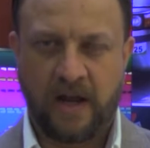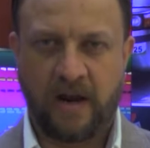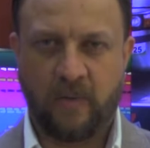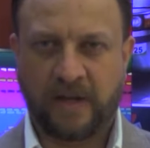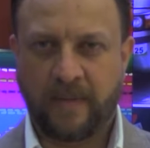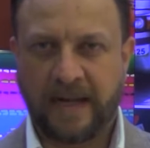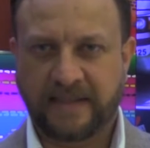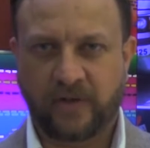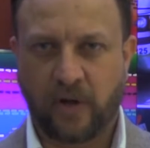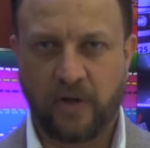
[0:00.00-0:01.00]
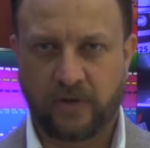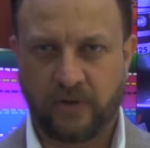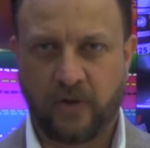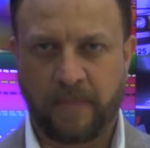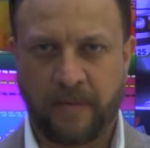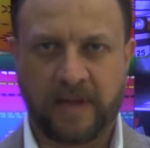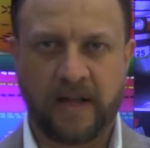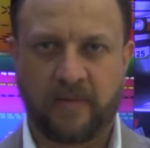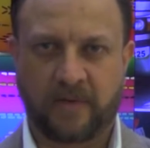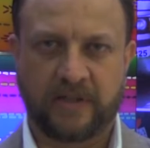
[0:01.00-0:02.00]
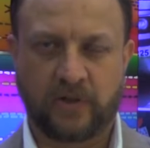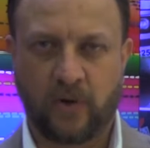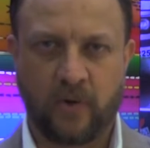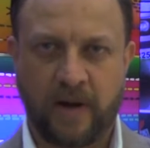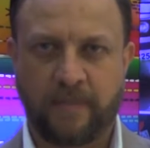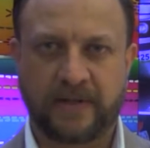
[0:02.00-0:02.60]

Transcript: Eh, Guatemala es de todos, no permitamos que solo una